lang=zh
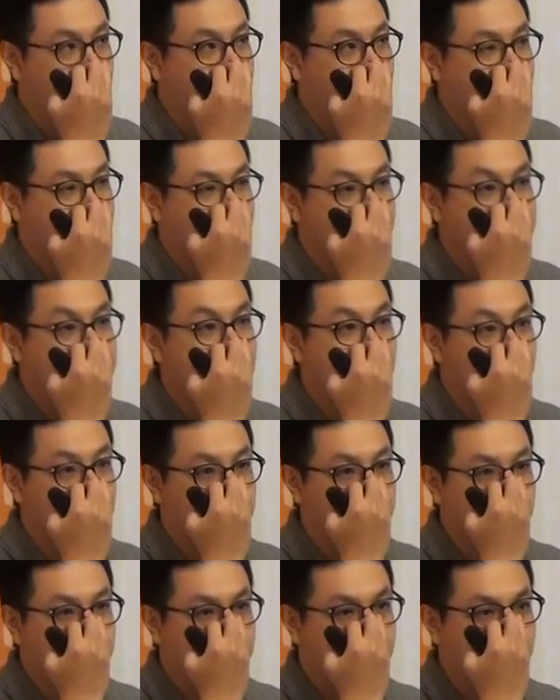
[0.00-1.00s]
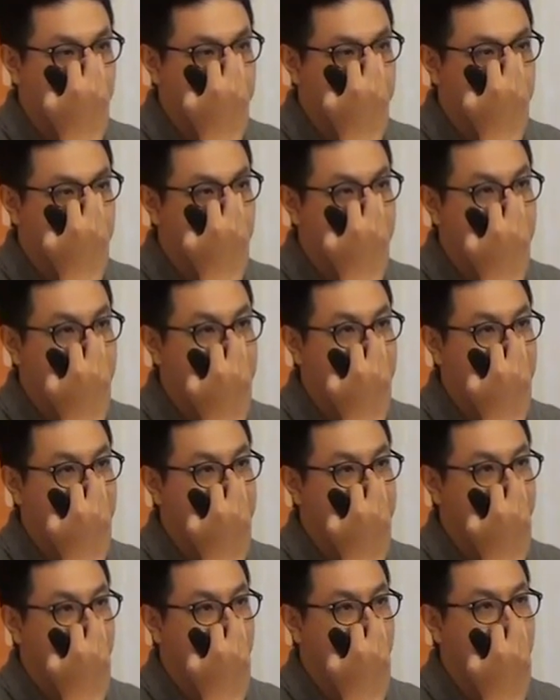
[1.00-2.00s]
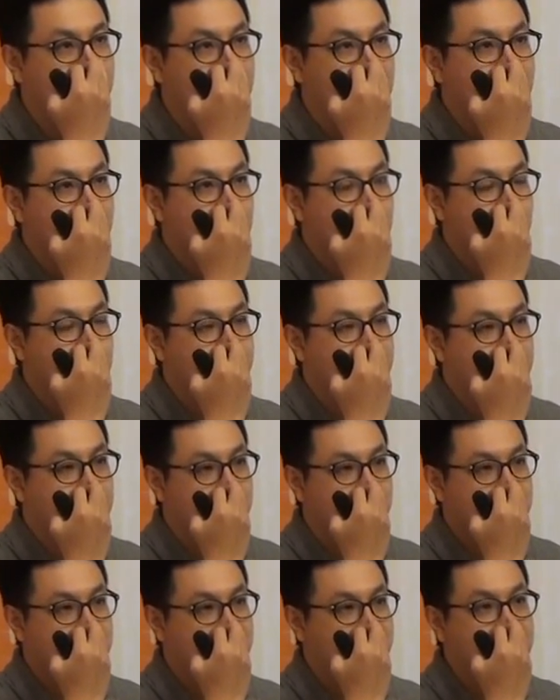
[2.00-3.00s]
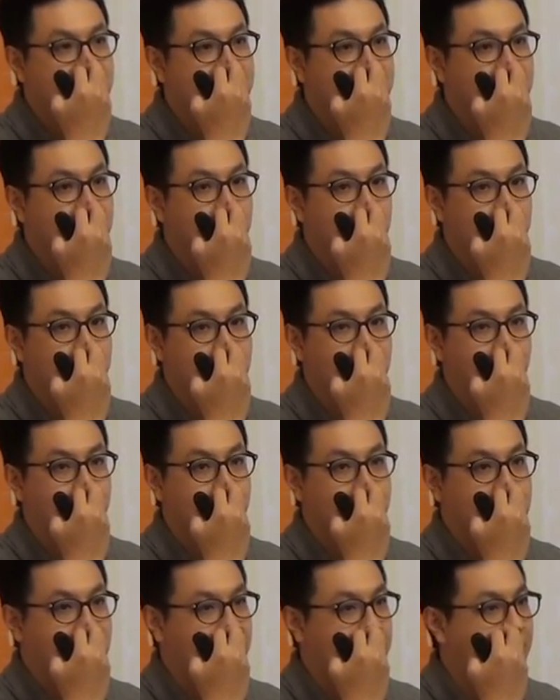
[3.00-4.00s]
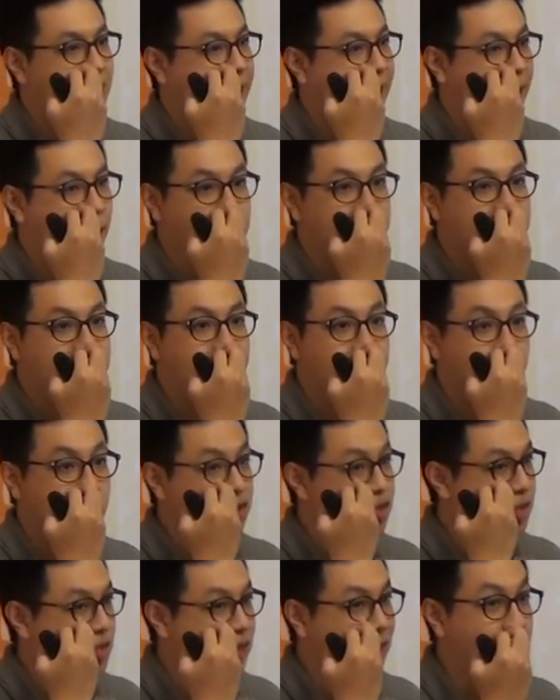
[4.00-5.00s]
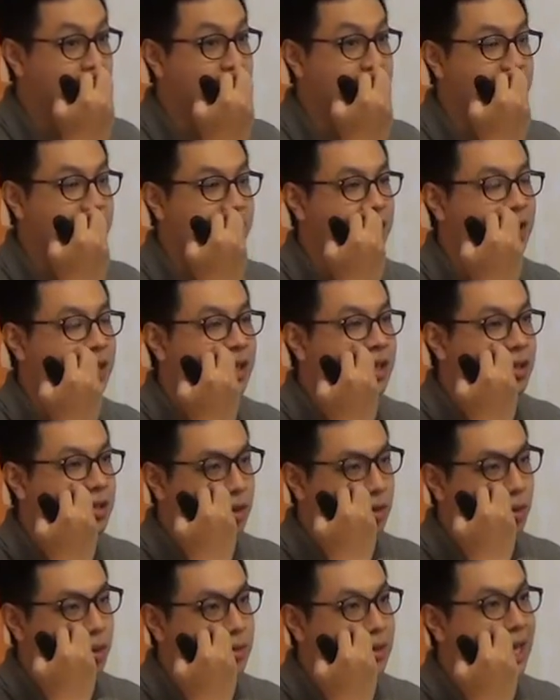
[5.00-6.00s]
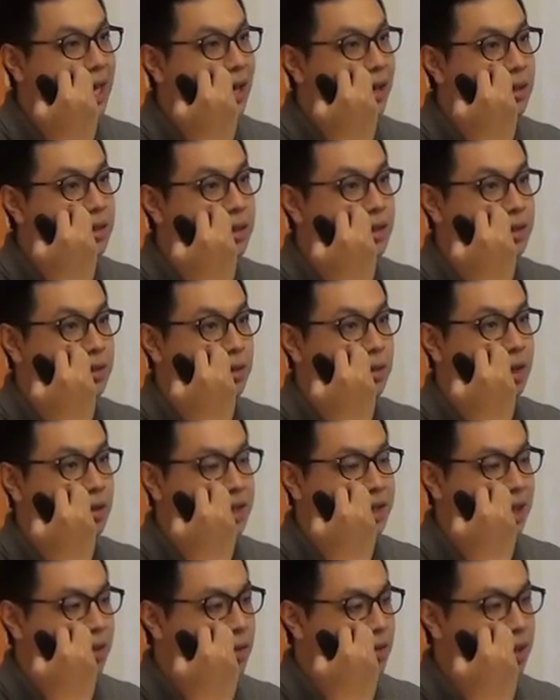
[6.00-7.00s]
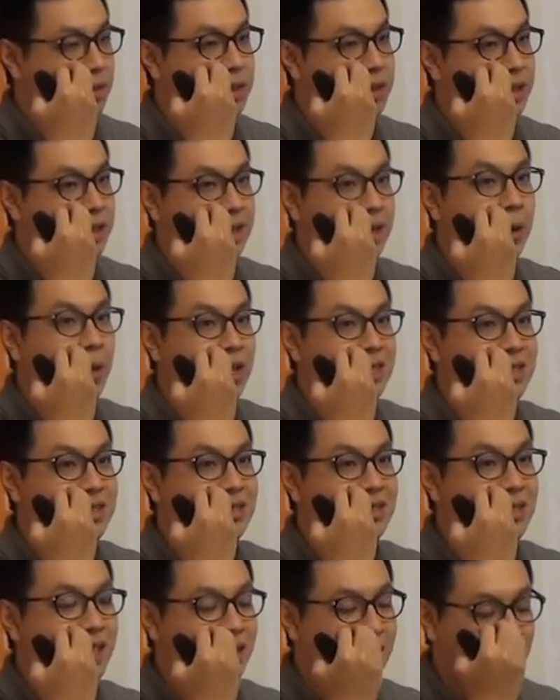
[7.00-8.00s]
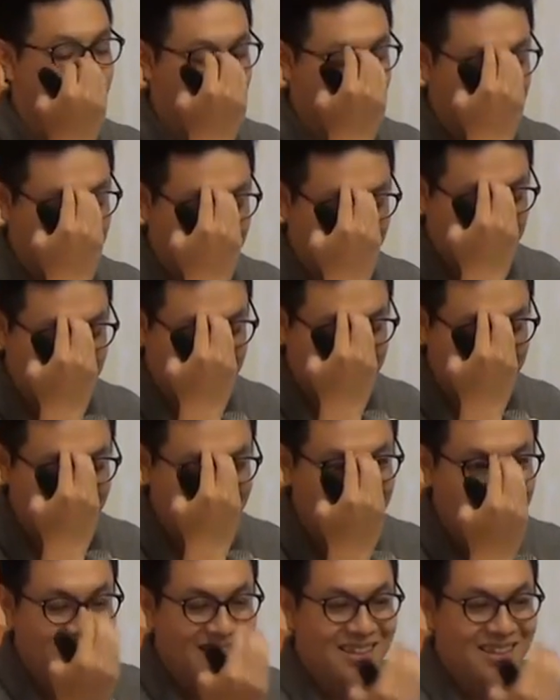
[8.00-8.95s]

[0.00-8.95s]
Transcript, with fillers: 我就在看人口学报，就是全世界基本上。出生率前几低，我感台湾，而且台湾好几年都超级低，从我大二的时候到现在都超级低，也快十年了，哈，伤心。